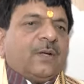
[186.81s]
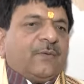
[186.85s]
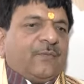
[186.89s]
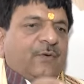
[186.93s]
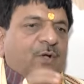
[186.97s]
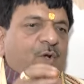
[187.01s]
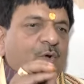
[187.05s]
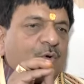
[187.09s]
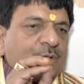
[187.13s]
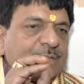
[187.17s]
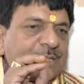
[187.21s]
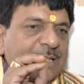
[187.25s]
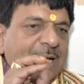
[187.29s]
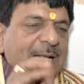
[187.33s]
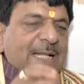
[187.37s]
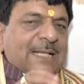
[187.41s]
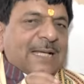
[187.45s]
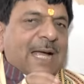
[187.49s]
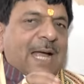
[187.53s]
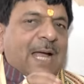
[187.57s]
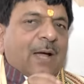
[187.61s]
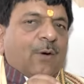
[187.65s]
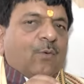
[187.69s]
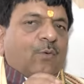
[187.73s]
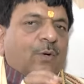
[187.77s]
वे लोग जेल
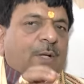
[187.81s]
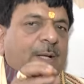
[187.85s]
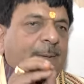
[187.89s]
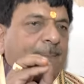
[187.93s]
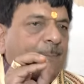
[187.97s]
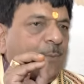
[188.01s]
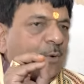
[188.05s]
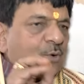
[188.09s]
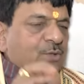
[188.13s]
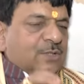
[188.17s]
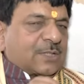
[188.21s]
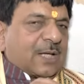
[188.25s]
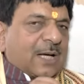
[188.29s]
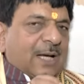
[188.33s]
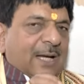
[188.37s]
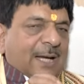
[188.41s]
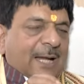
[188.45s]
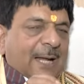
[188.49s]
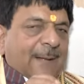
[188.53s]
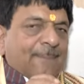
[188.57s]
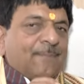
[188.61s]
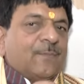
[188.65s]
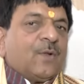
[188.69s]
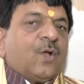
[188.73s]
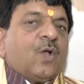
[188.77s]
जाएं उनके पोस्टर
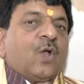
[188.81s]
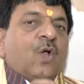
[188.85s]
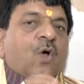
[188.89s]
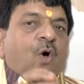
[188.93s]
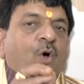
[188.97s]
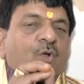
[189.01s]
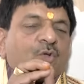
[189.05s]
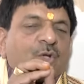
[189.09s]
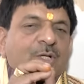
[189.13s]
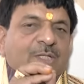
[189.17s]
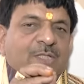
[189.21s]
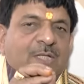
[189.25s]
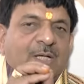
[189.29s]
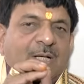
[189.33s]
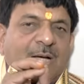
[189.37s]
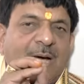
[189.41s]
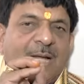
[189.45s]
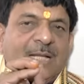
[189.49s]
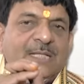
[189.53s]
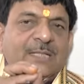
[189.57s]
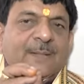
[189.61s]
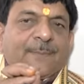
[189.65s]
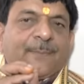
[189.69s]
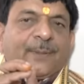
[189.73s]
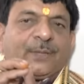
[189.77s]
लगे और जो
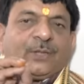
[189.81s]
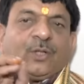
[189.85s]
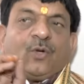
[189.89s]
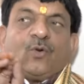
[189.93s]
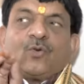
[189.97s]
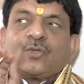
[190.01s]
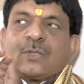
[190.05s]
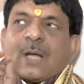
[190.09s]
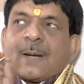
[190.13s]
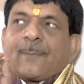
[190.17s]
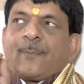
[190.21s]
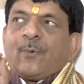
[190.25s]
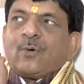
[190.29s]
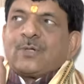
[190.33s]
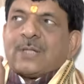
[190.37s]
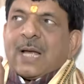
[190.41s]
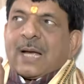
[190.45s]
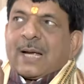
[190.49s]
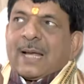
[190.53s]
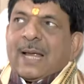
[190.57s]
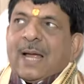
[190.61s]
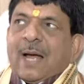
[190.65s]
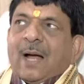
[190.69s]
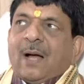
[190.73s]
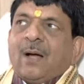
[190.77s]
सरकारी संपत्ति नुकसान पहुंचा
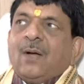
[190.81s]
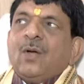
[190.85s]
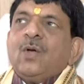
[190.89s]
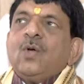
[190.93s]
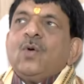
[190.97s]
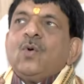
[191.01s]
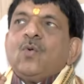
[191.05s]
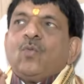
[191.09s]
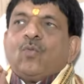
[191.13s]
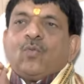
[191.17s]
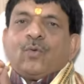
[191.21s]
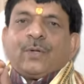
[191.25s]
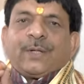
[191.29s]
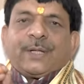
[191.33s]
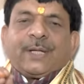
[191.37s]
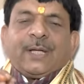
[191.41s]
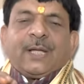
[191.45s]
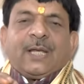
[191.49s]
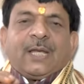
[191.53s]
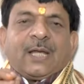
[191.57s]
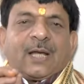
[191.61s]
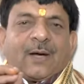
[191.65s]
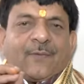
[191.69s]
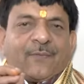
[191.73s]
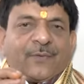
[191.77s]
गया उनकी
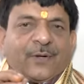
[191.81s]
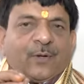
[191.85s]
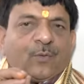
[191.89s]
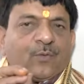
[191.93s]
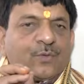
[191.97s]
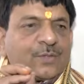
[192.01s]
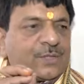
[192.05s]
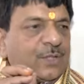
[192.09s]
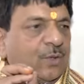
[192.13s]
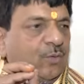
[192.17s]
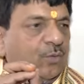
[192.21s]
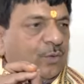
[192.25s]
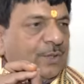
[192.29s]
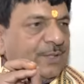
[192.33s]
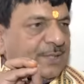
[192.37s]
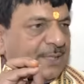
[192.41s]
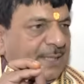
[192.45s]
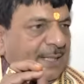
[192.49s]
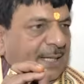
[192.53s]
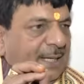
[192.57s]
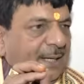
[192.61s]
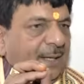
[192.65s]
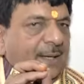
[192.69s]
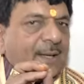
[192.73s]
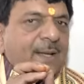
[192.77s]
रिकवरी उनसे होनी
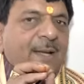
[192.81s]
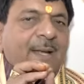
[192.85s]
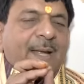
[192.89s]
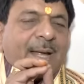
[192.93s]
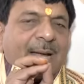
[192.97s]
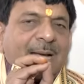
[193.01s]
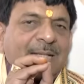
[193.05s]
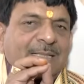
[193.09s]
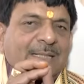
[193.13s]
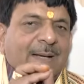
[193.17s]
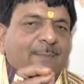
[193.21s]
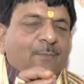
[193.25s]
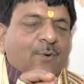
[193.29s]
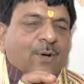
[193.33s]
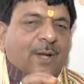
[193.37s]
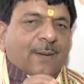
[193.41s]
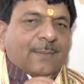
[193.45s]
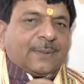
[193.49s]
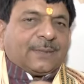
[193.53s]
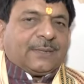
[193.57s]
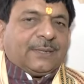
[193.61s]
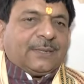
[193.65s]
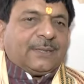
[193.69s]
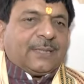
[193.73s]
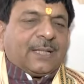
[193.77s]
चाहिए ऐसा
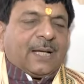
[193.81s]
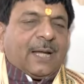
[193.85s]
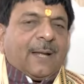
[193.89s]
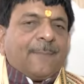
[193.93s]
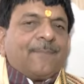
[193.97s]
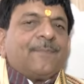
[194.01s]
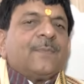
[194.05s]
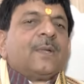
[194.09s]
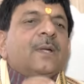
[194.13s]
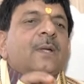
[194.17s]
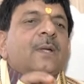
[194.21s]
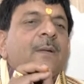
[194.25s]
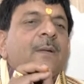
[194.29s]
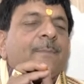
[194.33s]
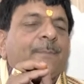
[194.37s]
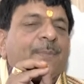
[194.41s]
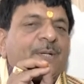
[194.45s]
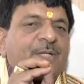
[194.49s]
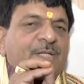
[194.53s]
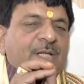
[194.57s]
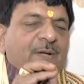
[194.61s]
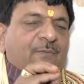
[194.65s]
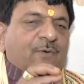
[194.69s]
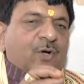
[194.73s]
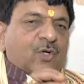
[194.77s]
मुख्यमंत्री जी ने
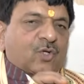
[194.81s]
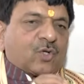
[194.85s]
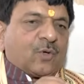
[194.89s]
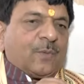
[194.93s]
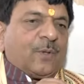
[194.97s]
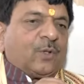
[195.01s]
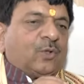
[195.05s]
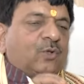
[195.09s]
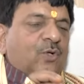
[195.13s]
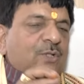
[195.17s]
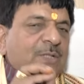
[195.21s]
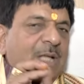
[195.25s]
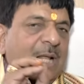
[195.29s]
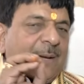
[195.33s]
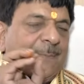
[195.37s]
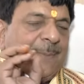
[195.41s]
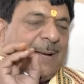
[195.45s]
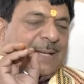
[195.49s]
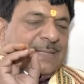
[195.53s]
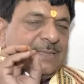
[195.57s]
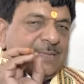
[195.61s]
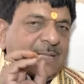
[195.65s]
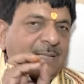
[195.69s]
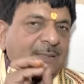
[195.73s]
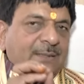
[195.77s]
पिछले वर्षों में
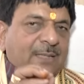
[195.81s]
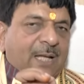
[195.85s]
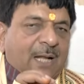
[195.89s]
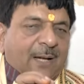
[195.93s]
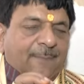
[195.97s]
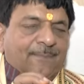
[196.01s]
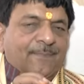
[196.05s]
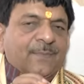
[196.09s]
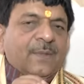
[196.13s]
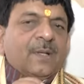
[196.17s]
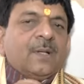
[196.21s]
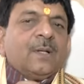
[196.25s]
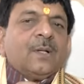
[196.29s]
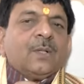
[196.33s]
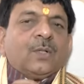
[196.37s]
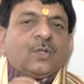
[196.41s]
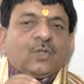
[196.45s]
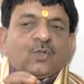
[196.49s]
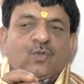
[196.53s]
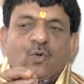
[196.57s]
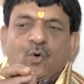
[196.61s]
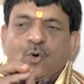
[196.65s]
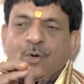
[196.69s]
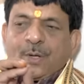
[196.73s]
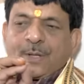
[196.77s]
2022 के अंदर
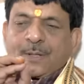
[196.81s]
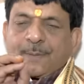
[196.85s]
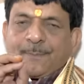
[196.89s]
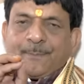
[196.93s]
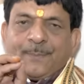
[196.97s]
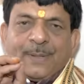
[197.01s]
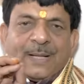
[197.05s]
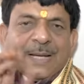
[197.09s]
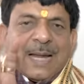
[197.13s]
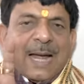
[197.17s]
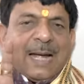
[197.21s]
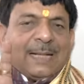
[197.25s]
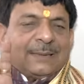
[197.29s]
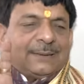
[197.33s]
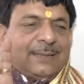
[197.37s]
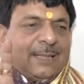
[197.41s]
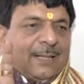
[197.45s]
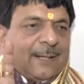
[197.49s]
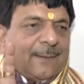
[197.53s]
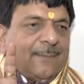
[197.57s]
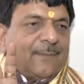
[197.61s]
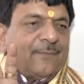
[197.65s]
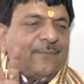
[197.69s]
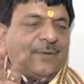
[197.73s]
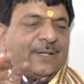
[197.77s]
जो बिल आए
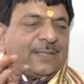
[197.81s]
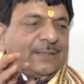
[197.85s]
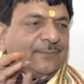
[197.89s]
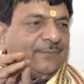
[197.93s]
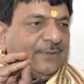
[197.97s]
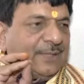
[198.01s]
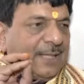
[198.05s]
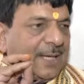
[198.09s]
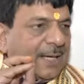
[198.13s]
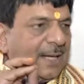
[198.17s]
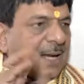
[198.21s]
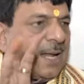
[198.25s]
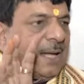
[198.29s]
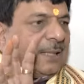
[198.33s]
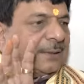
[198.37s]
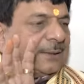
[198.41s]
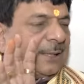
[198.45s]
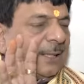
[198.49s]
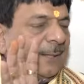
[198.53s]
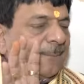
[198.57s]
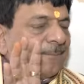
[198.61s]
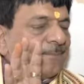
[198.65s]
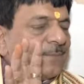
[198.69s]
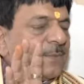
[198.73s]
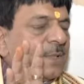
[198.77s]
थे विधेयक लाए
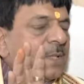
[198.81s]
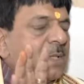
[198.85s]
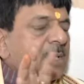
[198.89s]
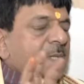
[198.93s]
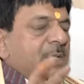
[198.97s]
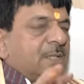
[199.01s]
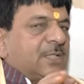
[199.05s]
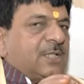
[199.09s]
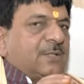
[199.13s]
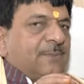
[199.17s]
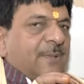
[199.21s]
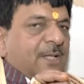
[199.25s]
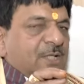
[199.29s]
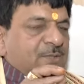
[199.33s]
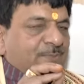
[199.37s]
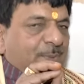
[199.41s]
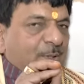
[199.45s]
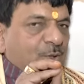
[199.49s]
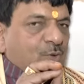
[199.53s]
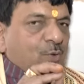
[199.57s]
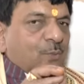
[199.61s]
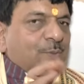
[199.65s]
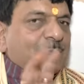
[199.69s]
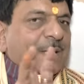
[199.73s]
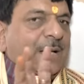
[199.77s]
थे जिसमें
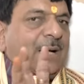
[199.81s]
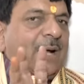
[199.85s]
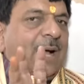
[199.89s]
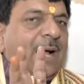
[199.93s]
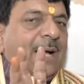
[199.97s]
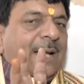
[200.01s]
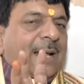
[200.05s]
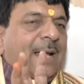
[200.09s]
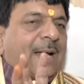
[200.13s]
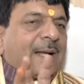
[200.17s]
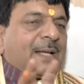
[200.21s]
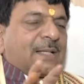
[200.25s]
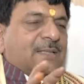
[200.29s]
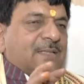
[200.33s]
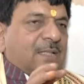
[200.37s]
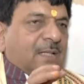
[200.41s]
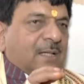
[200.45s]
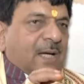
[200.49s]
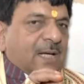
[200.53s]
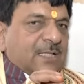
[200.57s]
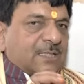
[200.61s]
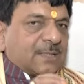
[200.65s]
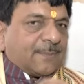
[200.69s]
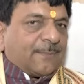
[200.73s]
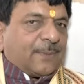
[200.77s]
स्पष्ट रूप से कहा गया कि
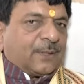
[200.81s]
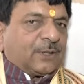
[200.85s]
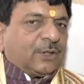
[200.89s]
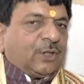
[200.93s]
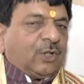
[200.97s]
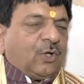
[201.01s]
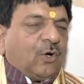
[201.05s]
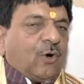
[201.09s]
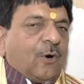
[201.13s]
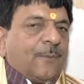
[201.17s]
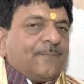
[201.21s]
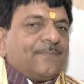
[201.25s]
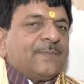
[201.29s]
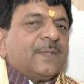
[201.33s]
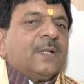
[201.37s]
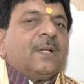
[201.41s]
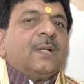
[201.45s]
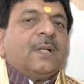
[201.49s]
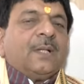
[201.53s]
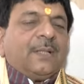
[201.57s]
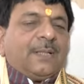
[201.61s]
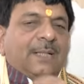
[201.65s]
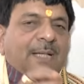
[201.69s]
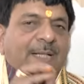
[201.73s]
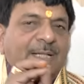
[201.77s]
सरकारी संपत्ति हो
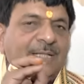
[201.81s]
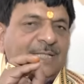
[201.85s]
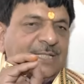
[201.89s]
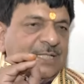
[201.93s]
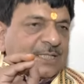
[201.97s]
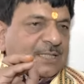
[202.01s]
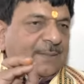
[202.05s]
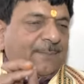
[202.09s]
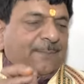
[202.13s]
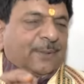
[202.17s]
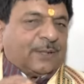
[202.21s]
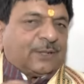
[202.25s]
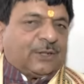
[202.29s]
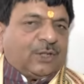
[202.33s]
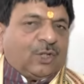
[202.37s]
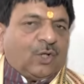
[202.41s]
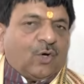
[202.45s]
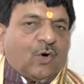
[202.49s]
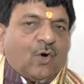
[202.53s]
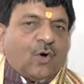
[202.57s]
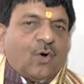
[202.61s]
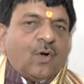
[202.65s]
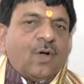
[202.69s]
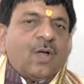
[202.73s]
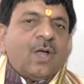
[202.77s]
या निजी संपत्ति
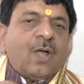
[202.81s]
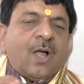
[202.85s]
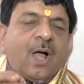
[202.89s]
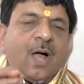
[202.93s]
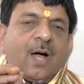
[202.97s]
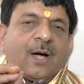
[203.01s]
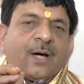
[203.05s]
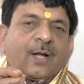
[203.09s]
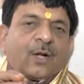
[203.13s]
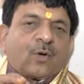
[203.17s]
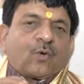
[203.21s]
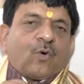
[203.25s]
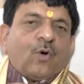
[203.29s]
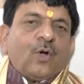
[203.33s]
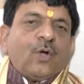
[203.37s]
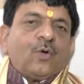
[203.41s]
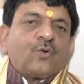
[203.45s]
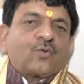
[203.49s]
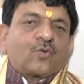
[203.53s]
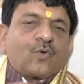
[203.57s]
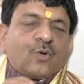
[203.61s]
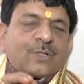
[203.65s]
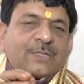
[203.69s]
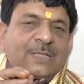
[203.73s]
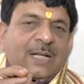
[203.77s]
हो अगर कोई
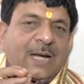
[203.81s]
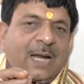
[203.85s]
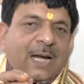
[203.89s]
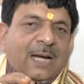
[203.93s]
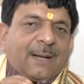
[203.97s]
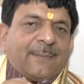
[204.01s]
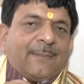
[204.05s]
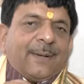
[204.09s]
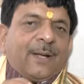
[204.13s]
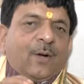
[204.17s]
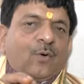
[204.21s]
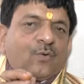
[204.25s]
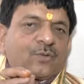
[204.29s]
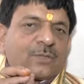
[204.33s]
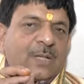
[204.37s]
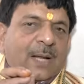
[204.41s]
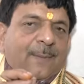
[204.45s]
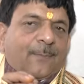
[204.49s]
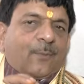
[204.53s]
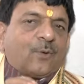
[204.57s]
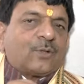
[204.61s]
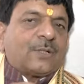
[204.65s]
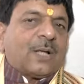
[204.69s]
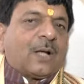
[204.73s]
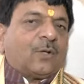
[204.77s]
उसको जलाने में नुकसान
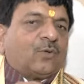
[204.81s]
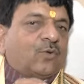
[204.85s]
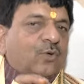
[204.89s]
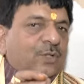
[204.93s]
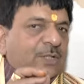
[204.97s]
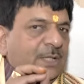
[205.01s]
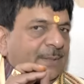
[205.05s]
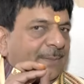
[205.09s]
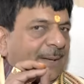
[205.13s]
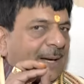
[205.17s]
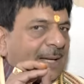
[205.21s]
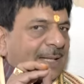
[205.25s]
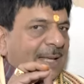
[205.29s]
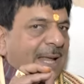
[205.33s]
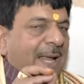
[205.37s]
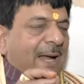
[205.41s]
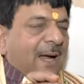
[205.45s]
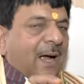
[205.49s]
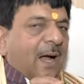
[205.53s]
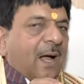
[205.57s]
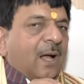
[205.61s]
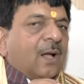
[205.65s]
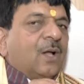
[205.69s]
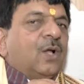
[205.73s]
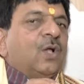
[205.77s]
पहुंचाना दोषी माना
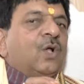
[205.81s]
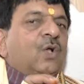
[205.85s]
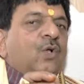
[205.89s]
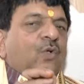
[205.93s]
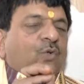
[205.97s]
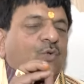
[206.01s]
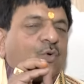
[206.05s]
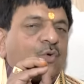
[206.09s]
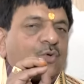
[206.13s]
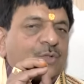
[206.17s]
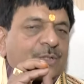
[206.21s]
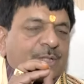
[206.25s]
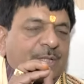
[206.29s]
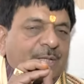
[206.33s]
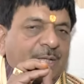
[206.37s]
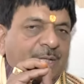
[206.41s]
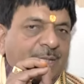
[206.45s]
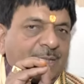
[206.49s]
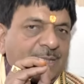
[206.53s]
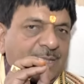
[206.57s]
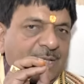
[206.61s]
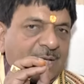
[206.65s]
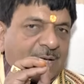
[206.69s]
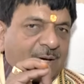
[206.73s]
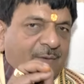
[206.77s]
जाएगा तो
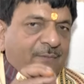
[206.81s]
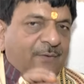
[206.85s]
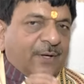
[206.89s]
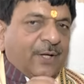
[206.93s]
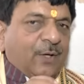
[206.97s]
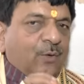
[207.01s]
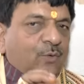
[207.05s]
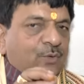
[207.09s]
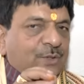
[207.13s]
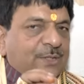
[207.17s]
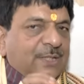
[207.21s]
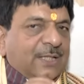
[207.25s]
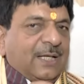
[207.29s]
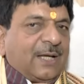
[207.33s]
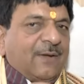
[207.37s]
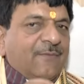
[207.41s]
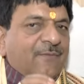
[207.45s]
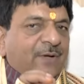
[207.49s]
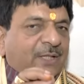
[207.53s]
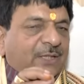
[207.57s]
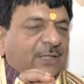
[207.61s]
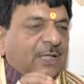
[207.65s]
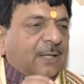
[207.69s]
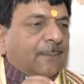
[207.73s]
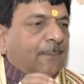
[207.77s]
उसकी रिकवरी उसी की
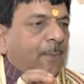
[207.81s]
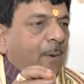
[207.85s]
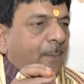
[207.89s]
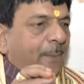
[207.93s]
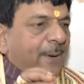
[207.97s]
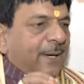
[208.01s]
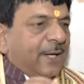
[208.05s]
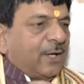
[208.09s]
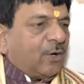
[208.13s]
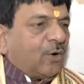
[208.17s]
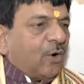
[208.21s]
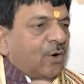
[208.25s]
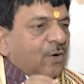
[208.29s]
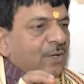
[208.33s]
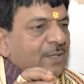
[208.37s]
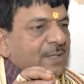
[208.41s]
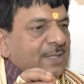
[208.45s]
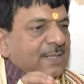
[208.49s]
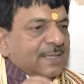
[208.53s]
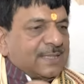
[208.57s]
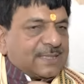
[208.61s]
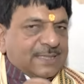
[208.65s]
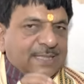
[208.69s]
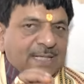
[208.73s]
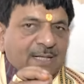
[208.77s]
व्यक्ति की प्रॉपर्टी को
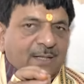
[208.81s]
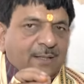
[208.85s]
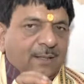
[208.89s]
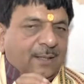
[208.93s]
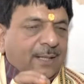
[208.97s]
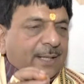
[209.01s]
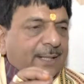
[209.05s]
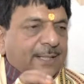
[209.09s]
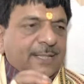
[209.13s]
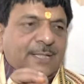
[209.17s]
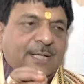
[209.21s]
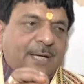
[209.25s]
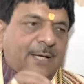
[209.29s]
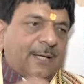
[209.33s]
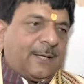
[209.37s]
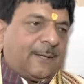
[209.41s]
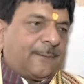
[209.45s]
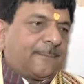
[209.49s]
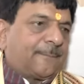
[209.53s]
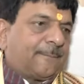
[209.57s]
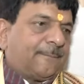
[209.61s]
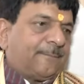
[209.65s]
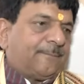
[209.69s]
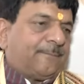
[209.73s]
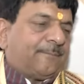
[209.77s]
सेल करके की
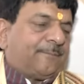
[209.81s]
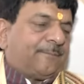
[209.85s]
जाएगी